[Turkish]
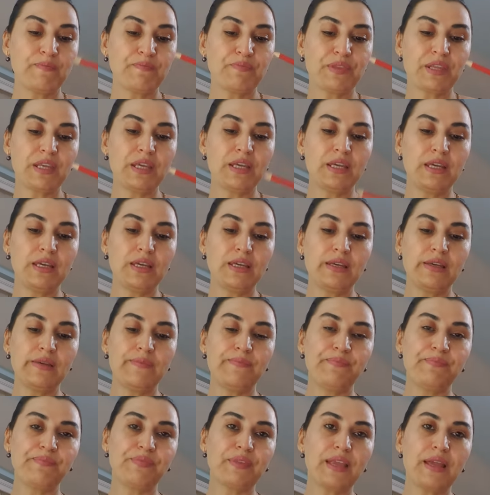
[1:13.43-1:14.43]
e,
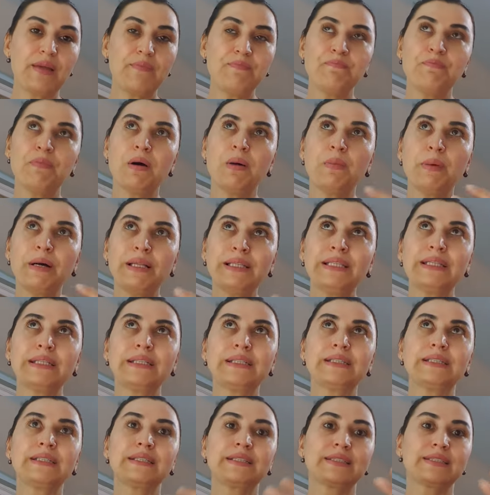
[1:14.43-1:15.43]

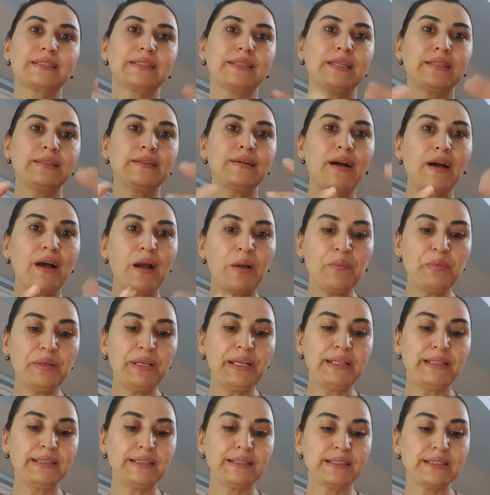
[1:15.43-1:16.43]
babalarınız ya da
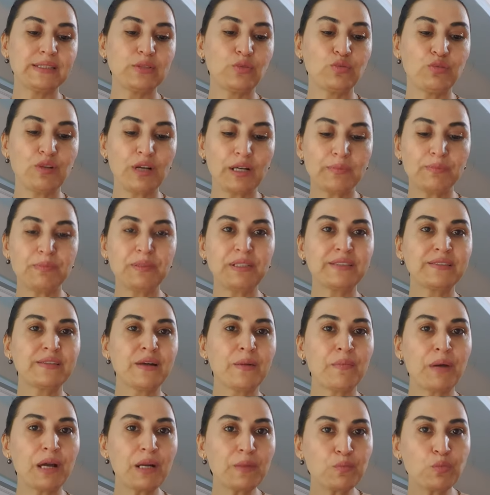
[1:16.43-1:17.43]
abilerinizde ufak bir
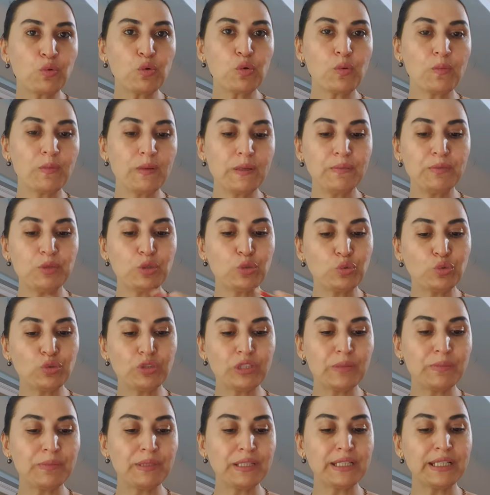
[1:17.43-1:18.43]
damar problemi
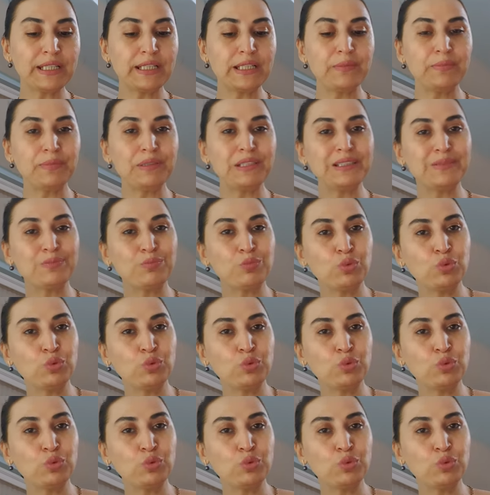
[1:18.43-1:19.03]
gündeme gelebilir.